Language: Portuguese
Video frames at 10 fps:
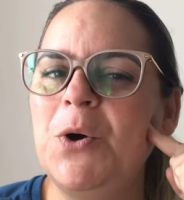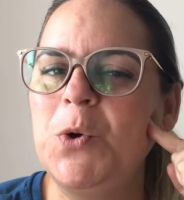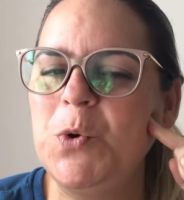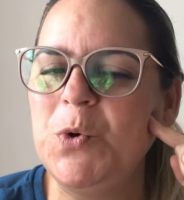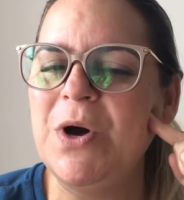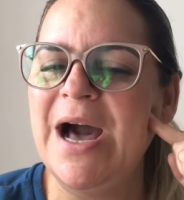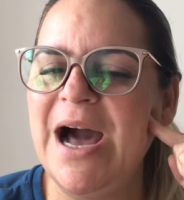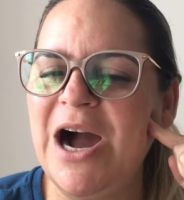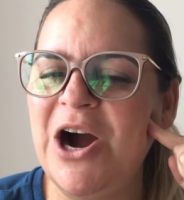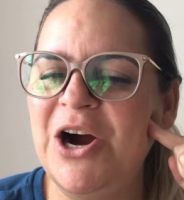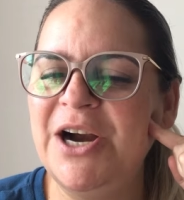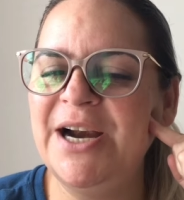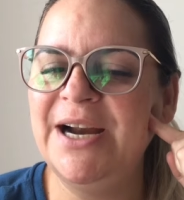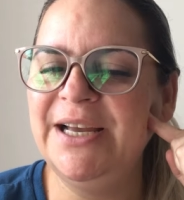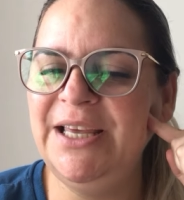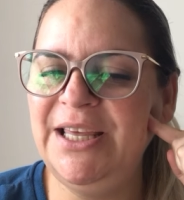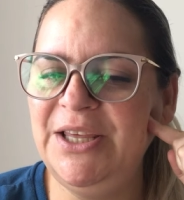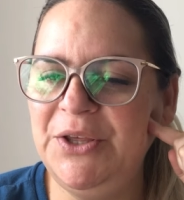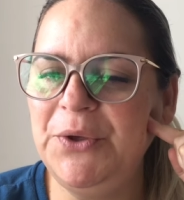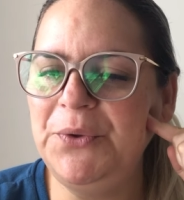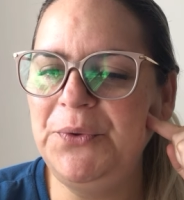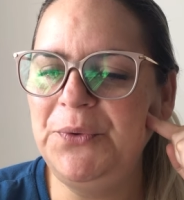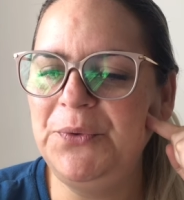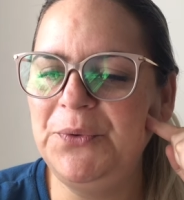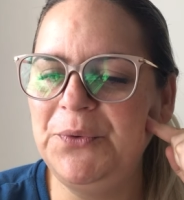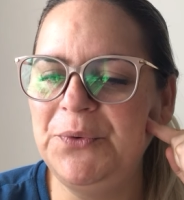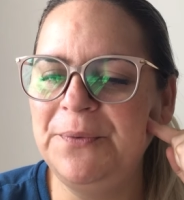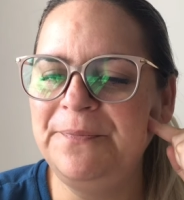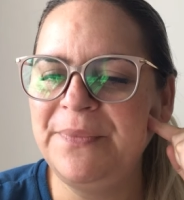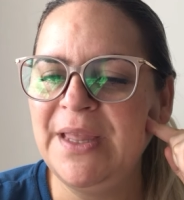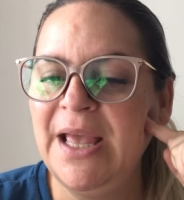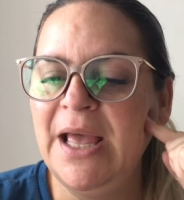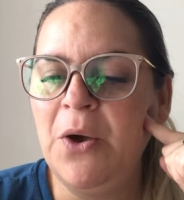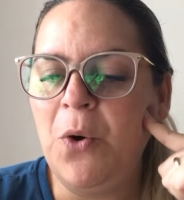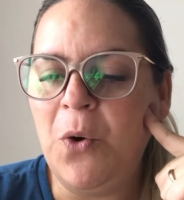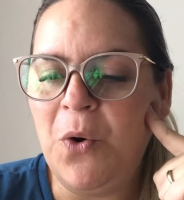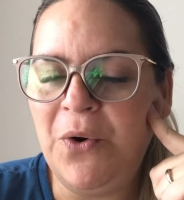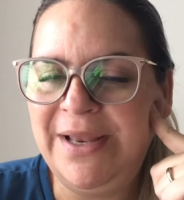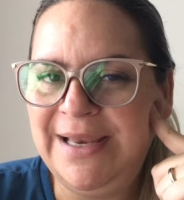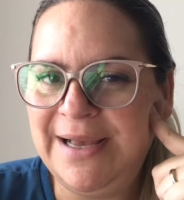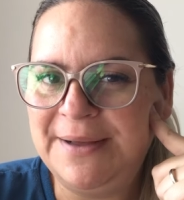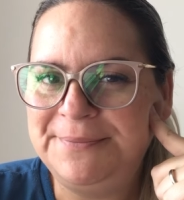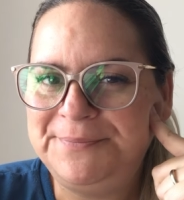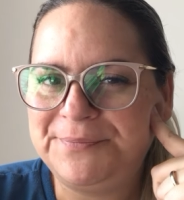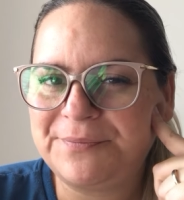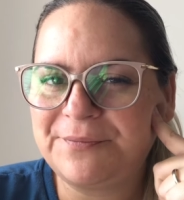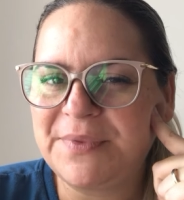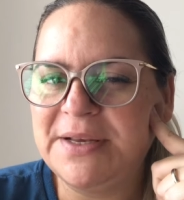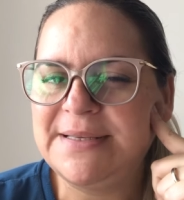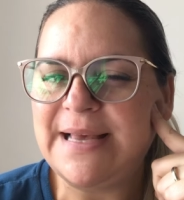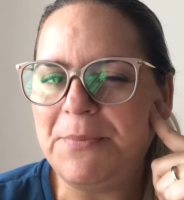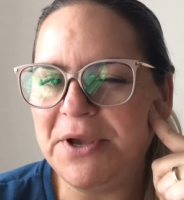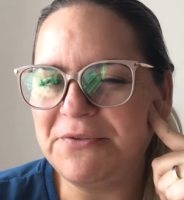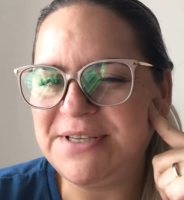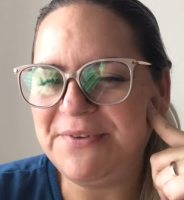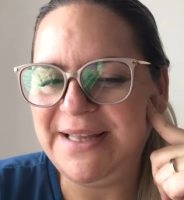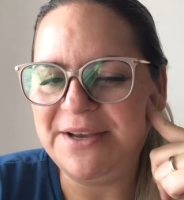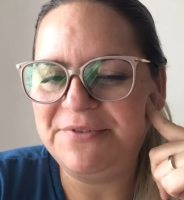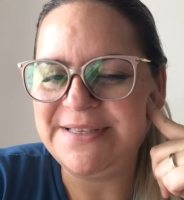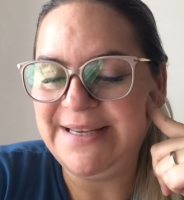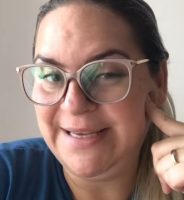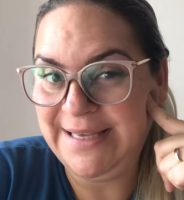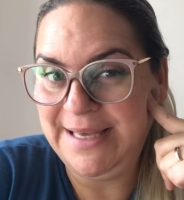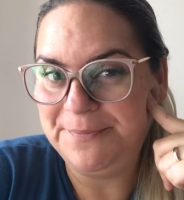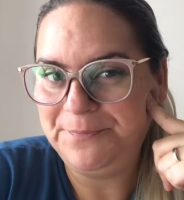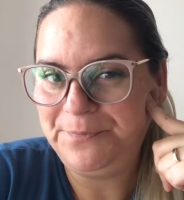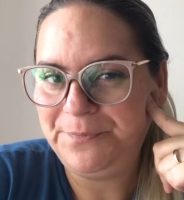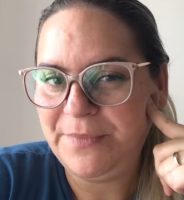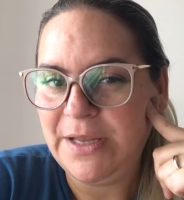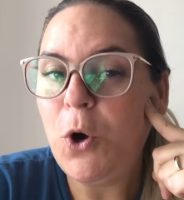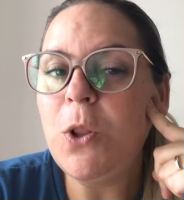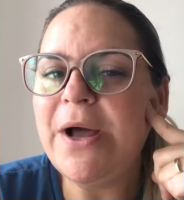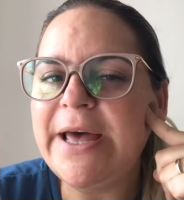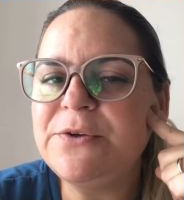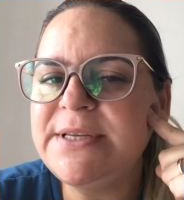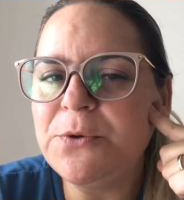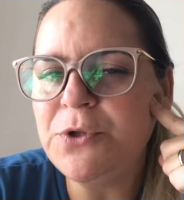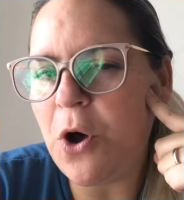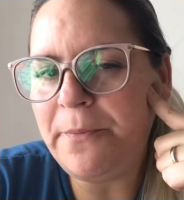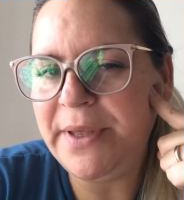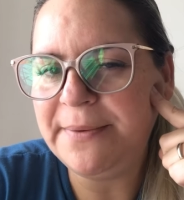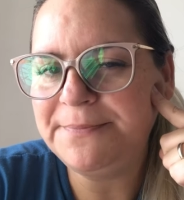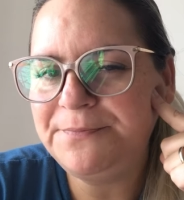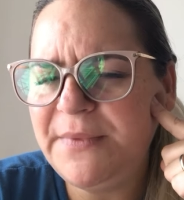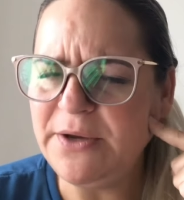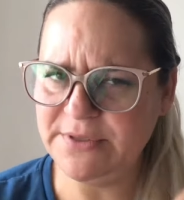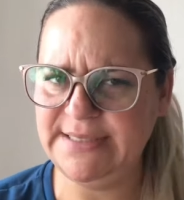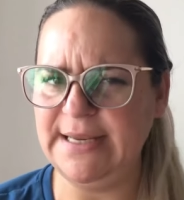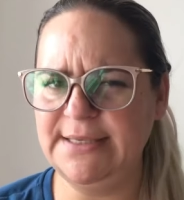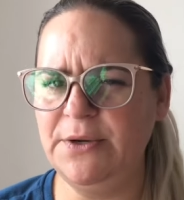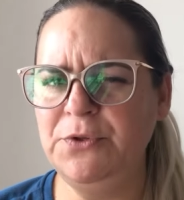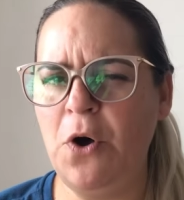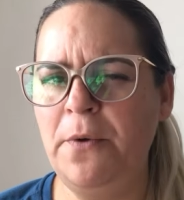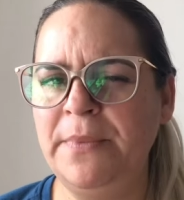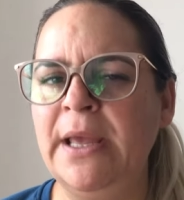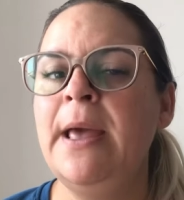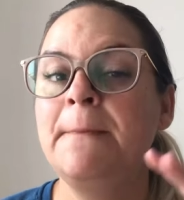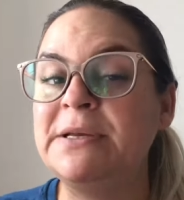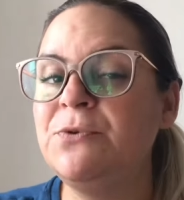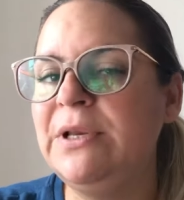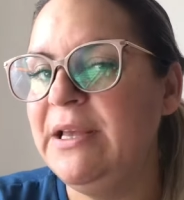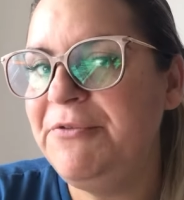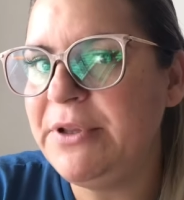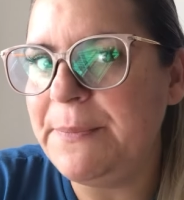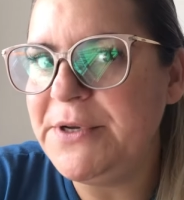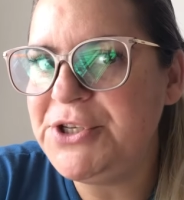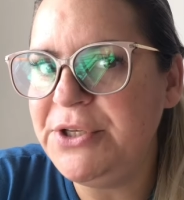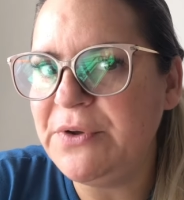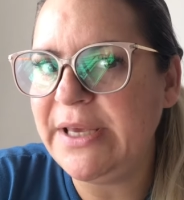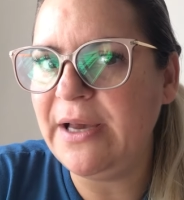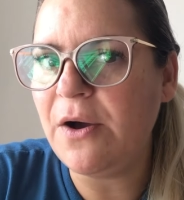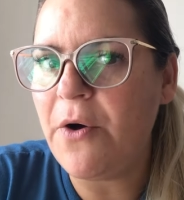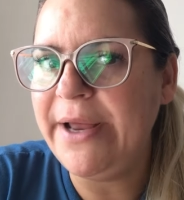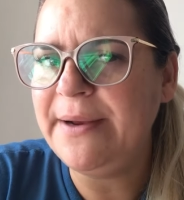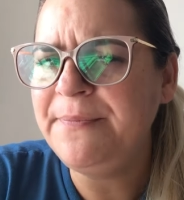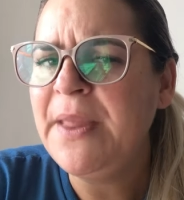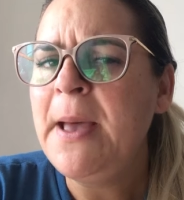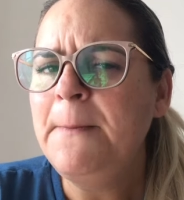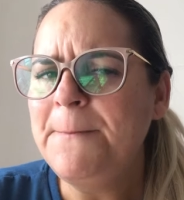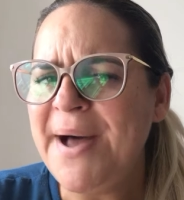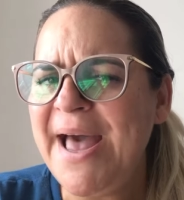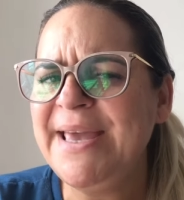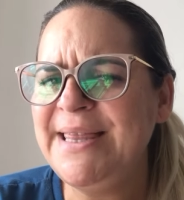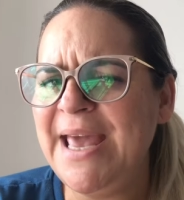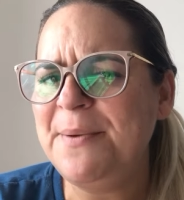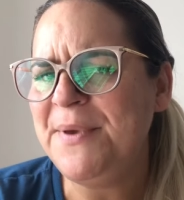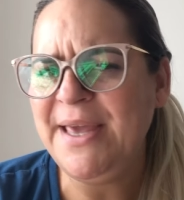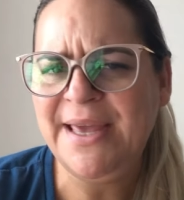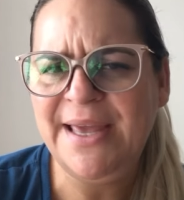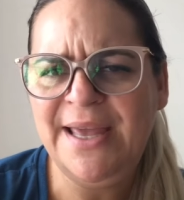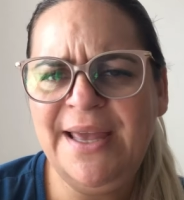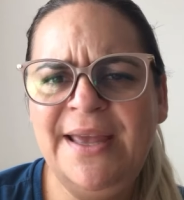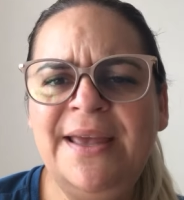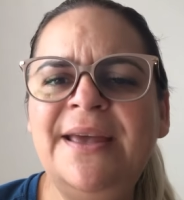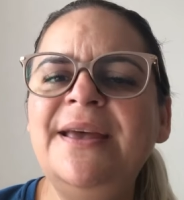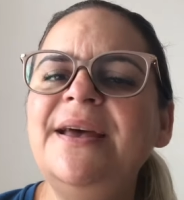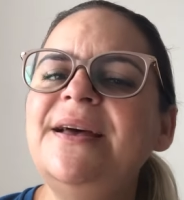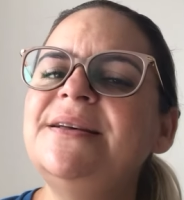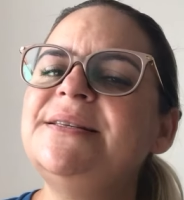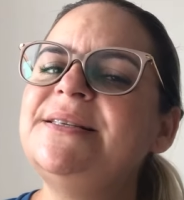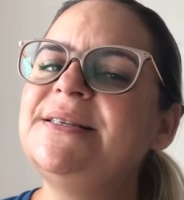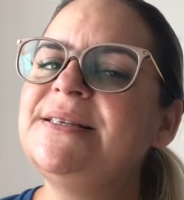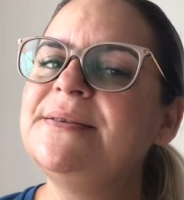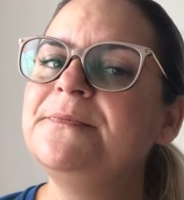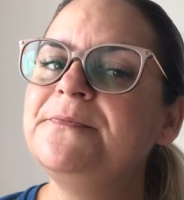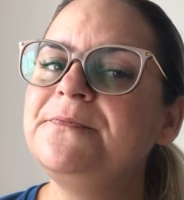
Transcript: Who are you? Olha, sabe o que você vai ter que fazer aqui? Colocar o seu nome. Não sei seu nome, mas o livro tá pedindo aqui agora. My name is.